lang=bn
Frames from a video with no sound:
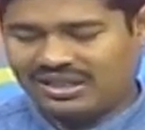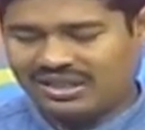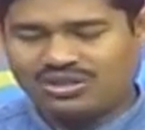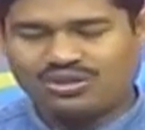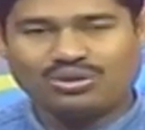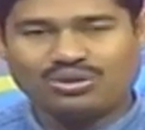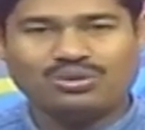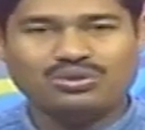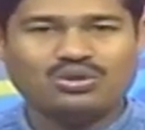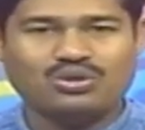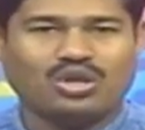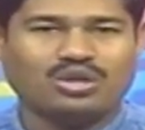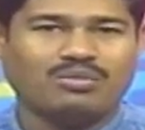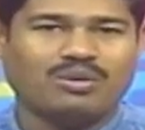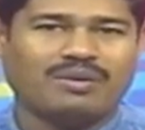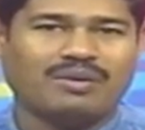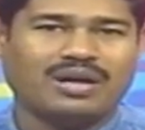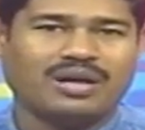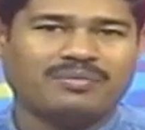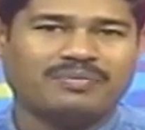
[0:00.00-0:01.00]
তো
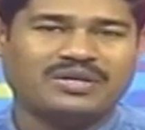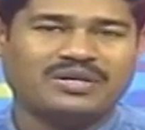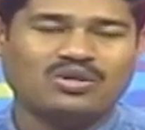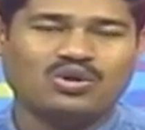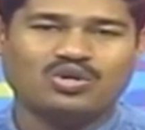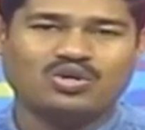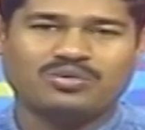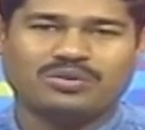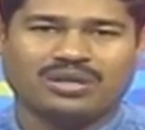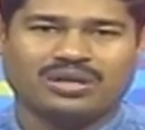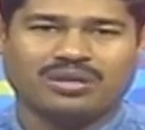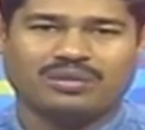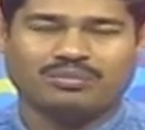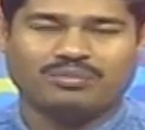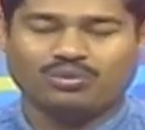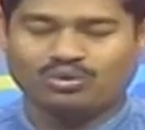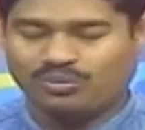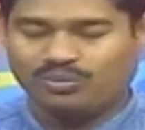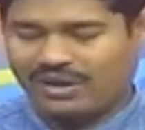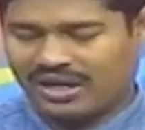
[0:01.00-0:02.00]
জন্মবার বৃহস্প
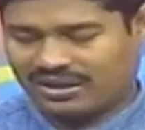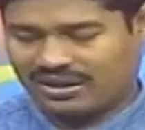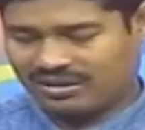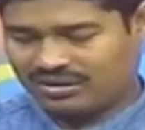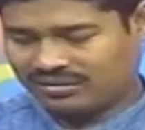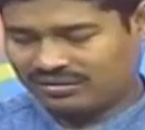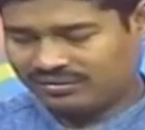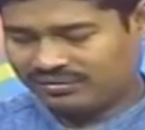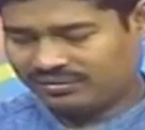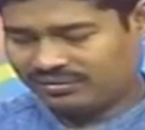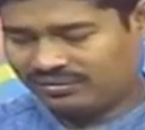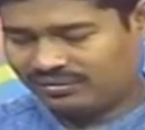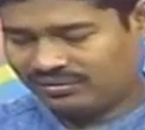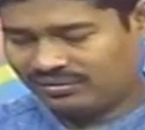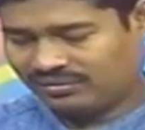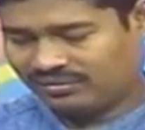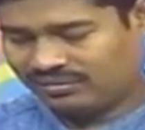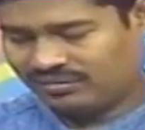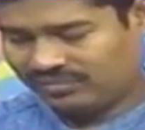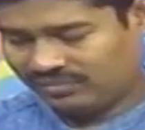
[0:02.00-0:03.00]
বুধবার
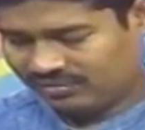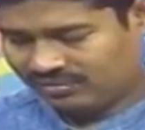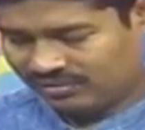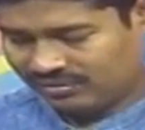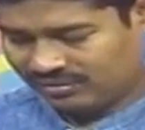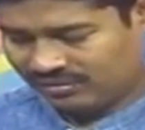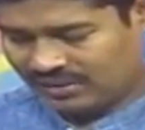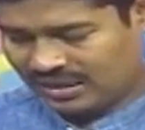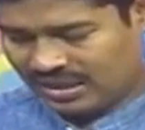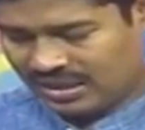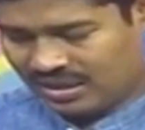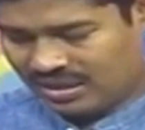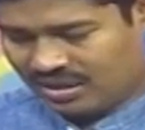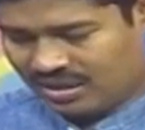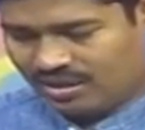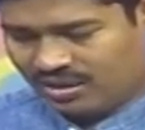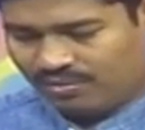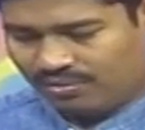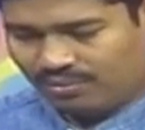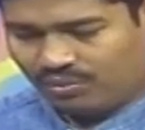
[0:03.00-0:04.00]
হ্যাঁ,
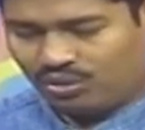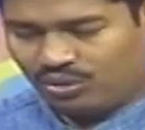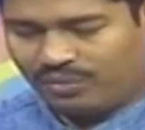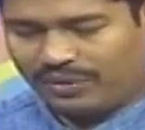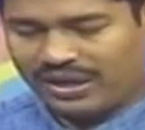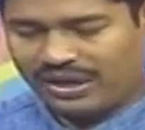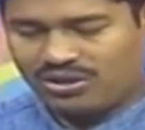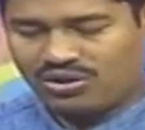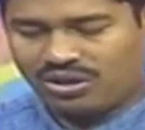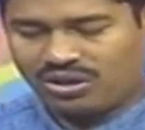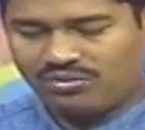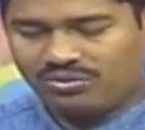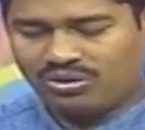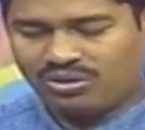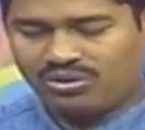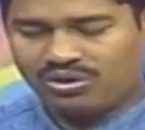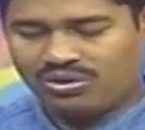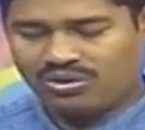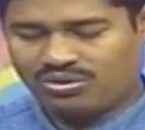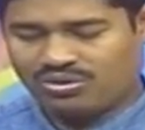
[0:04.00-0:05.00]
বুধবারে
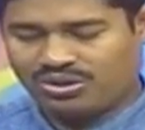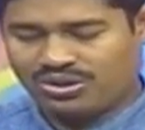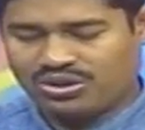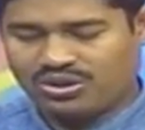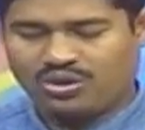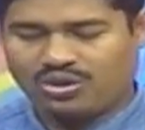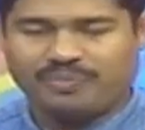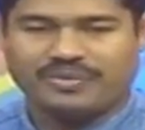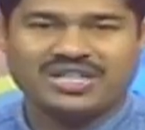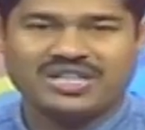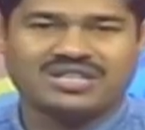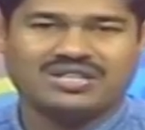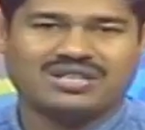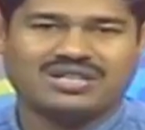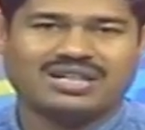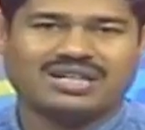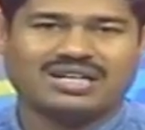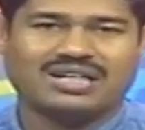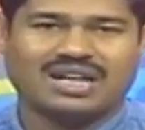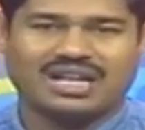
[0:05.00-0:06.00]
জন্মগ্রহণ করেছিল
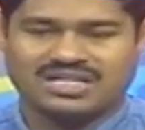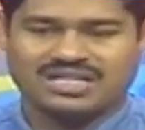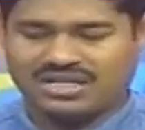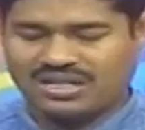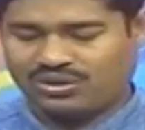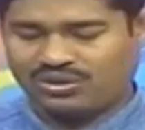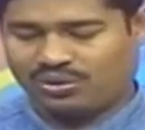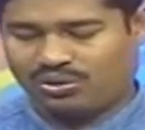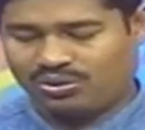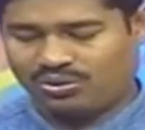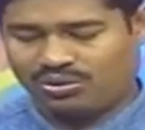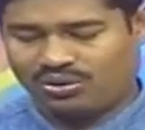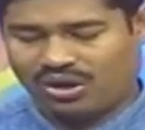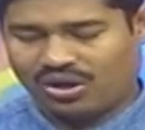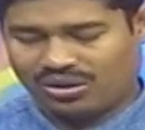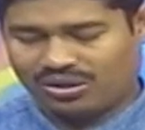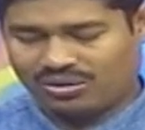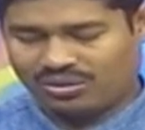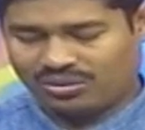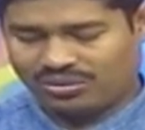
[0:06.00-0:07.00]
বৃশ্চিক রাশি ধনু
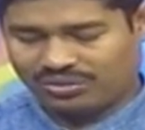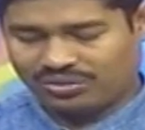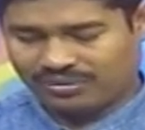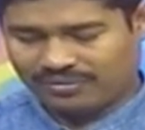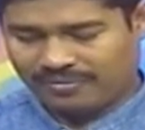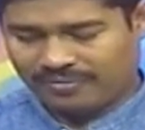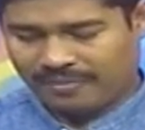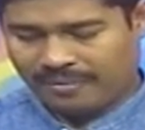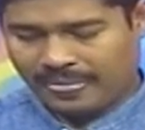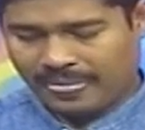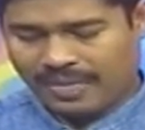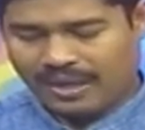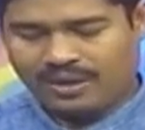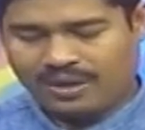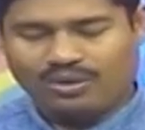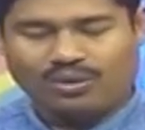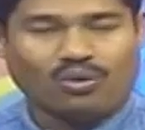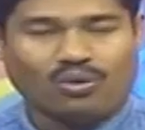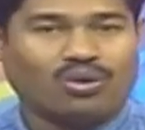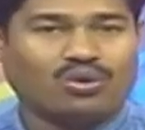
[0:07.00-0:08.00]
লগ্ন
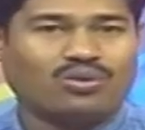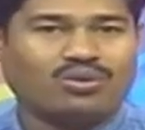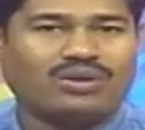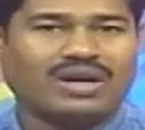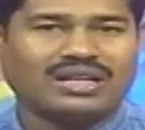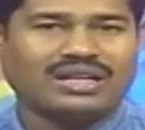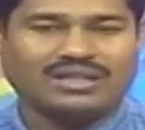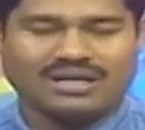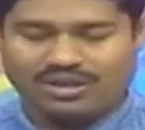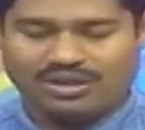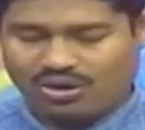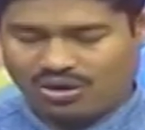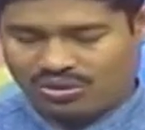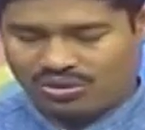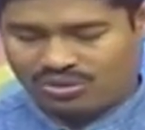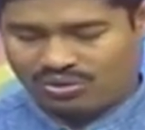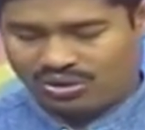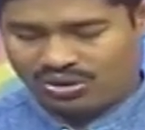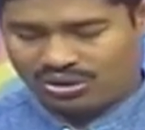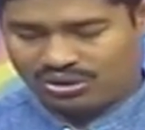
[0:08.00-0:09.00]
অনুরাধা
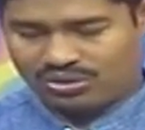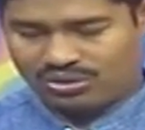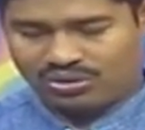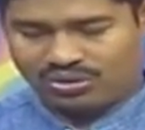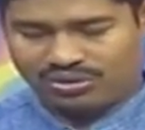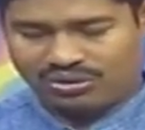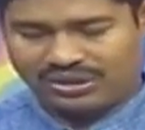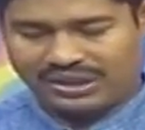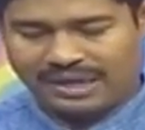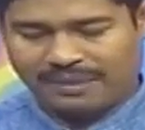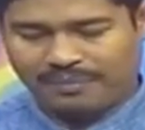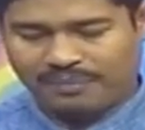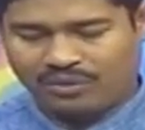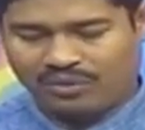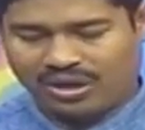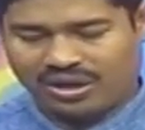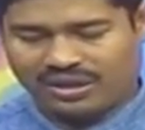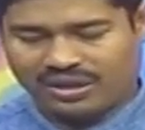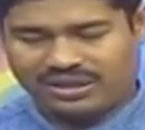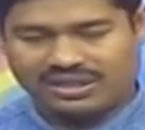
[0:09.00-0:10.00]
নক্ষত্র
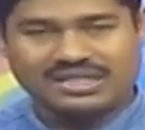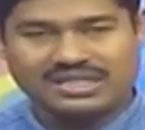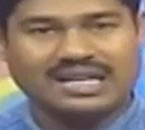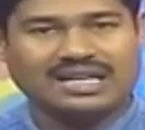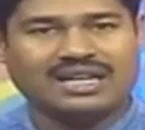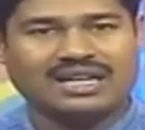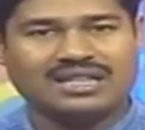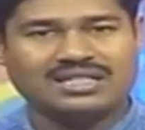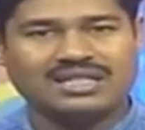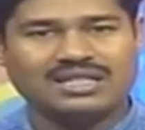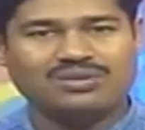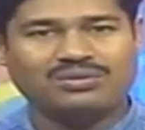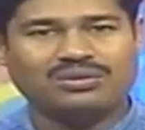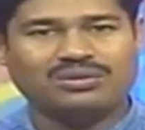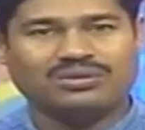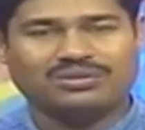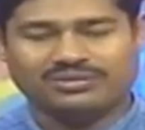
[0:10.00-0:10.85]
দেবগণ জানা আছে এগুলো